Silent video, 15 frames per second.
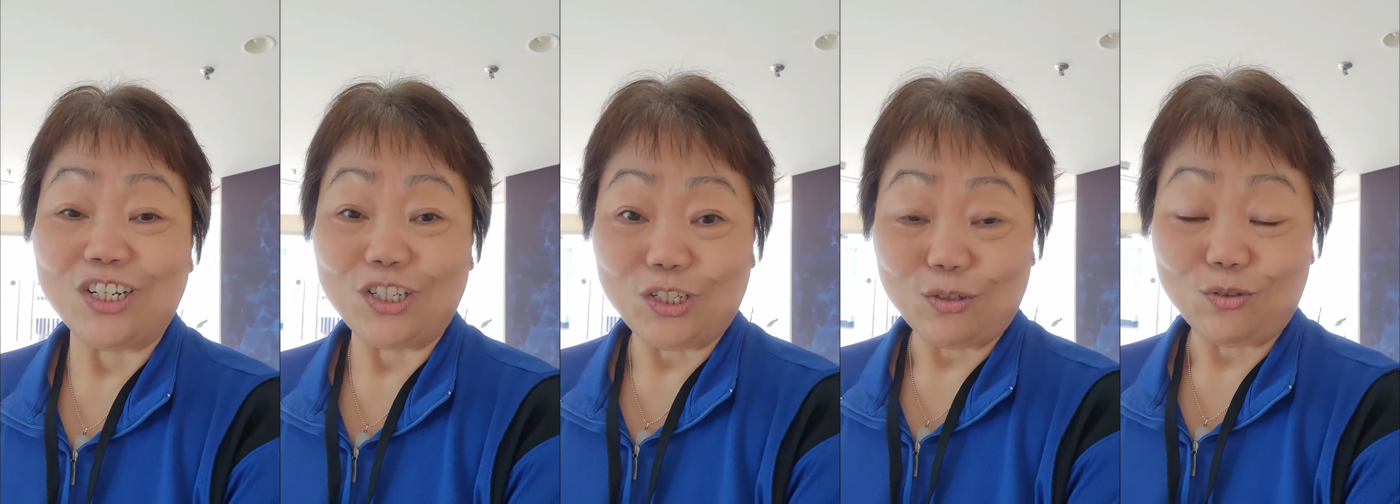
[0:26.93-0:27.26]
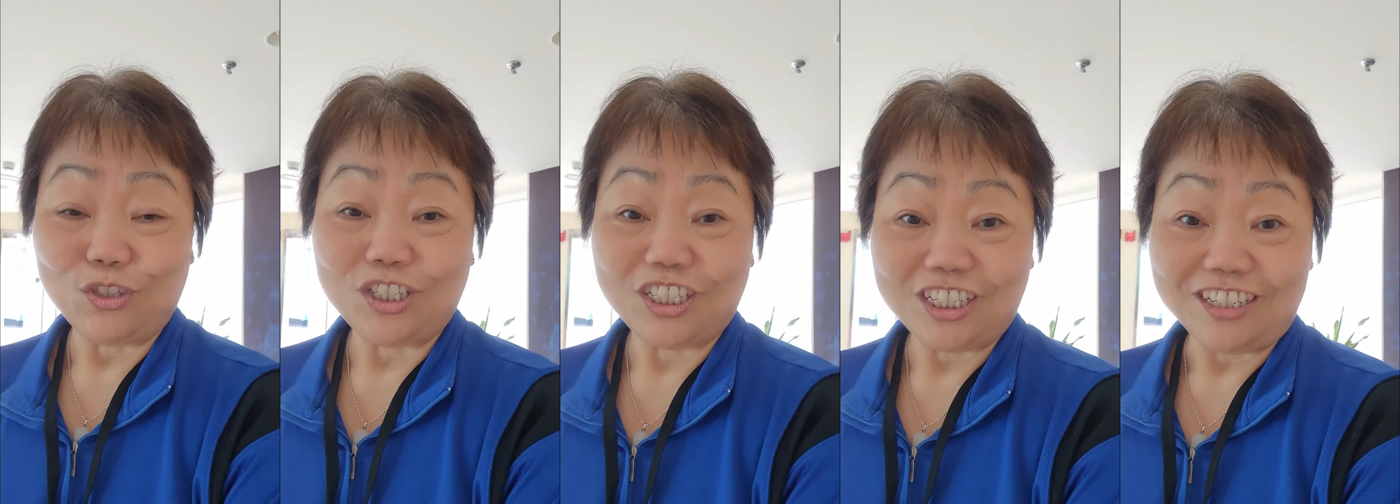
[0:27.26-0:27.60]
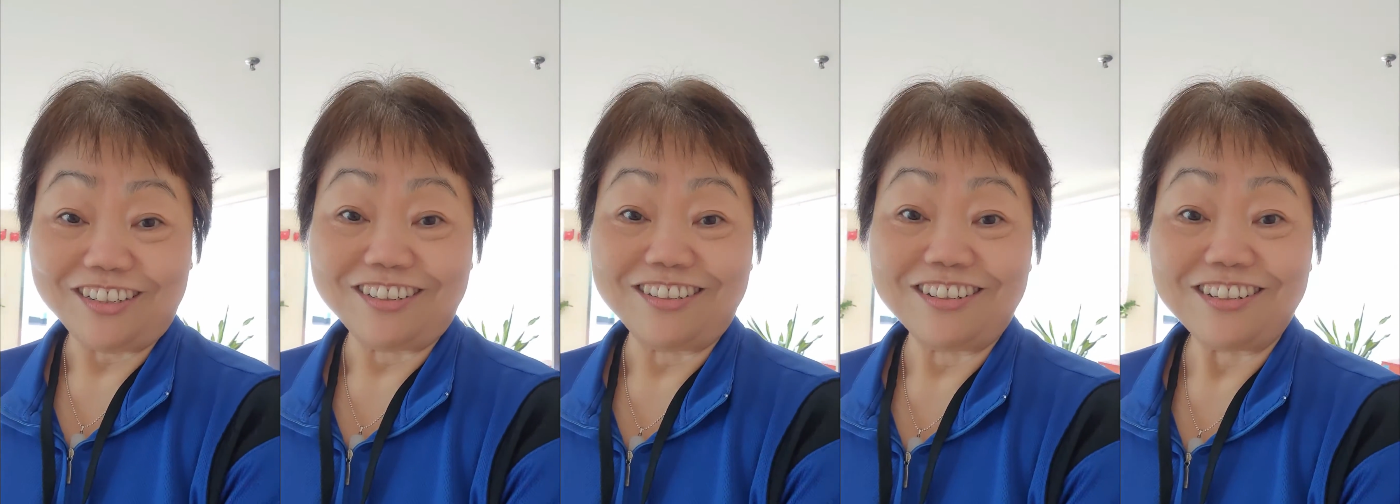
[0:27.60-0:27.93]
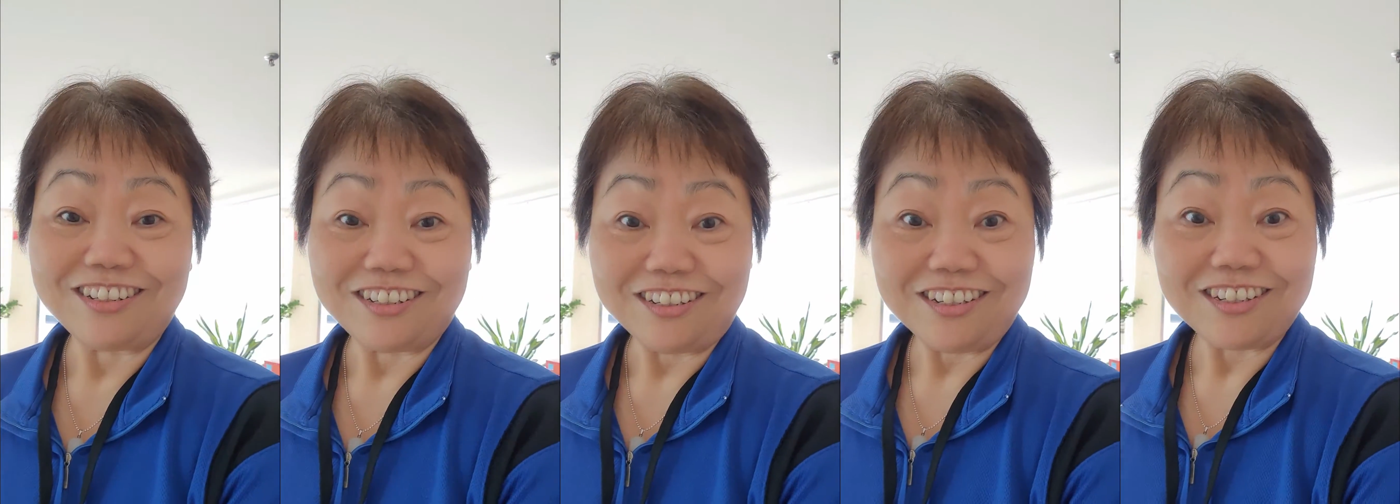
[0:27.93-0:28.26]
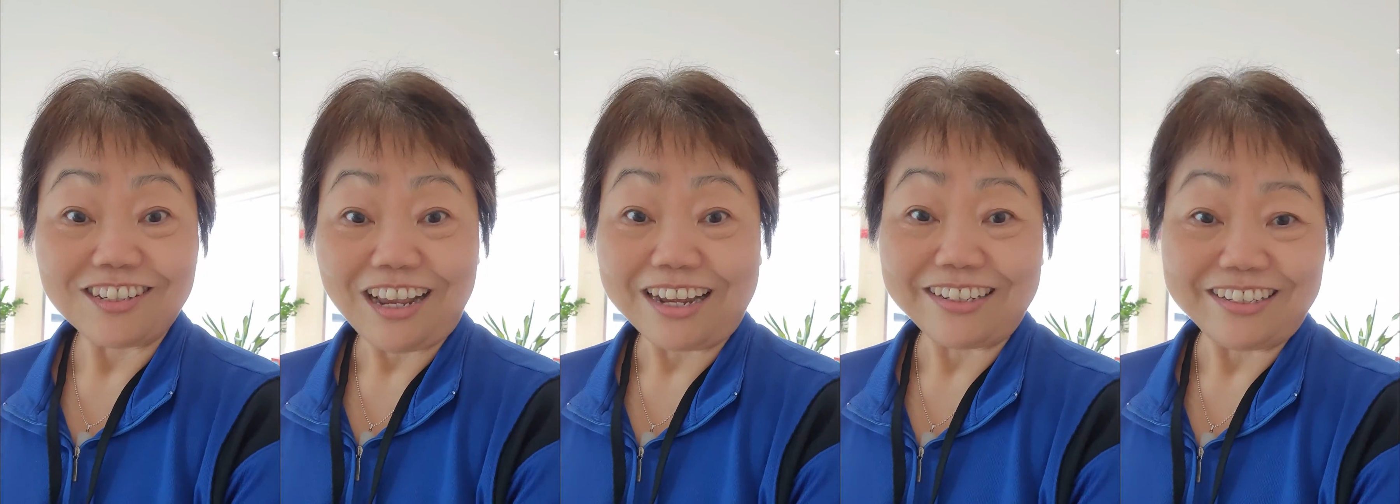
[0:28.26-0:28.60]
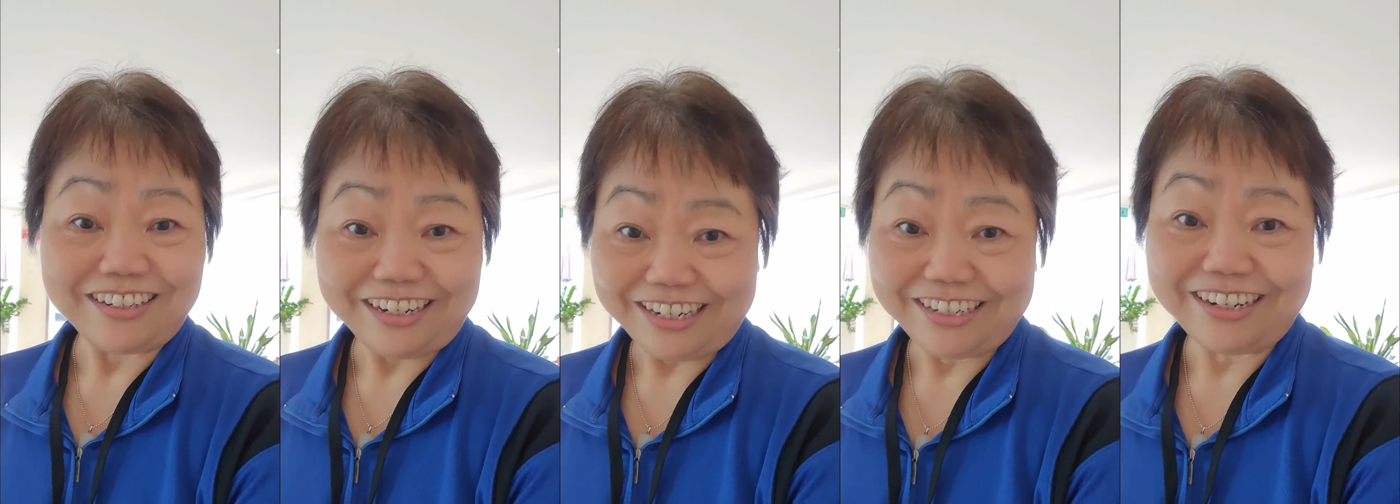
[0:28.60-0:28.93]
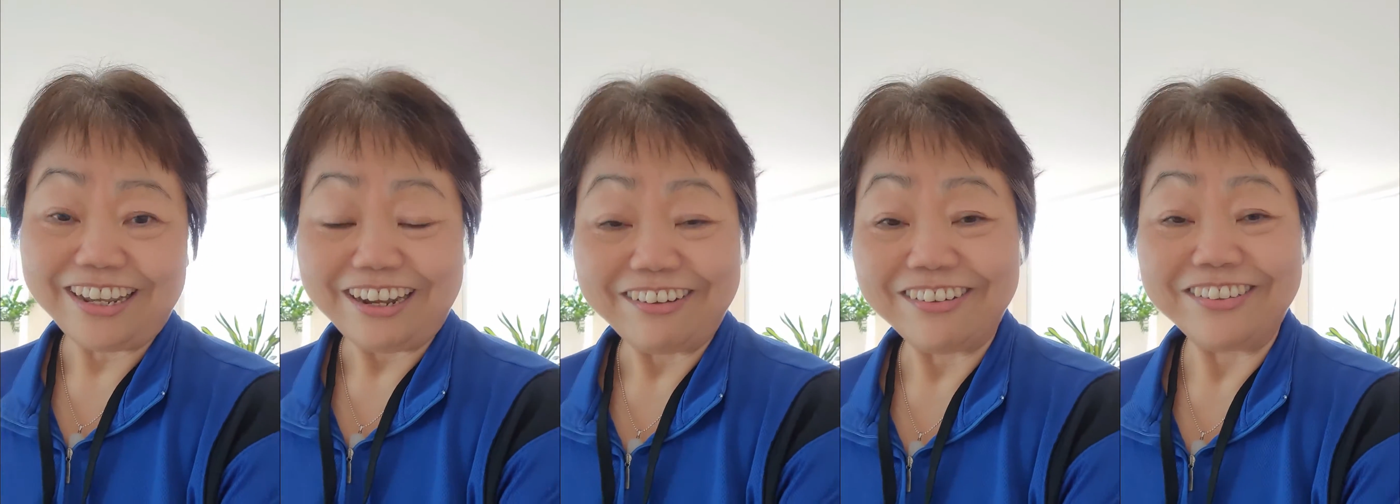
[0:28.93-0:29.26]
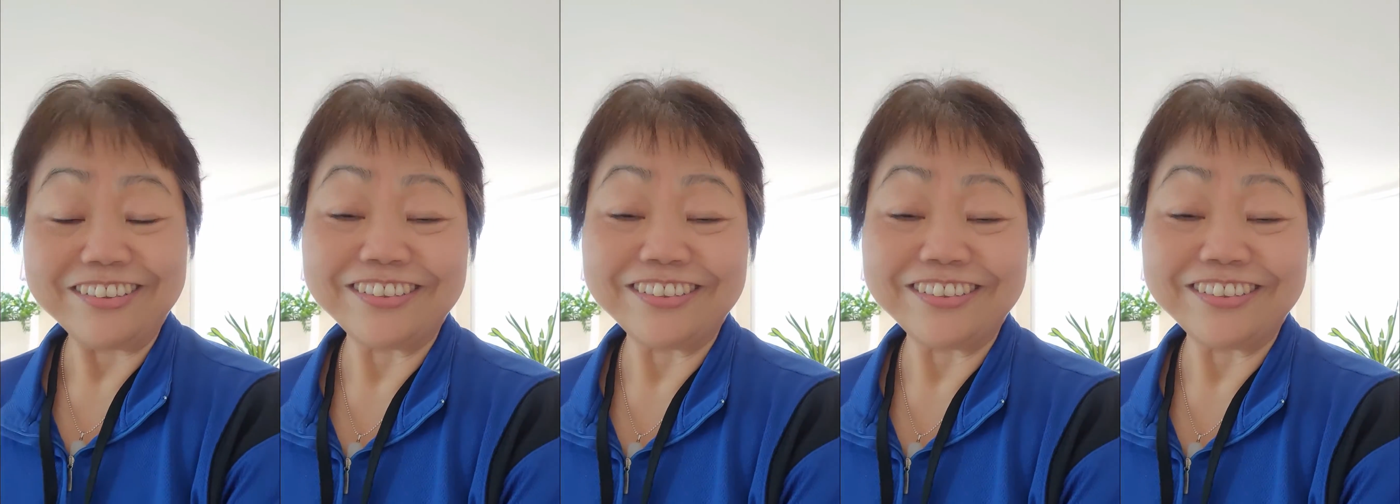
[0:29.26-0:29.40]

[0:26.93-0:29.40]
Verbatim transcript: 有整十三年了。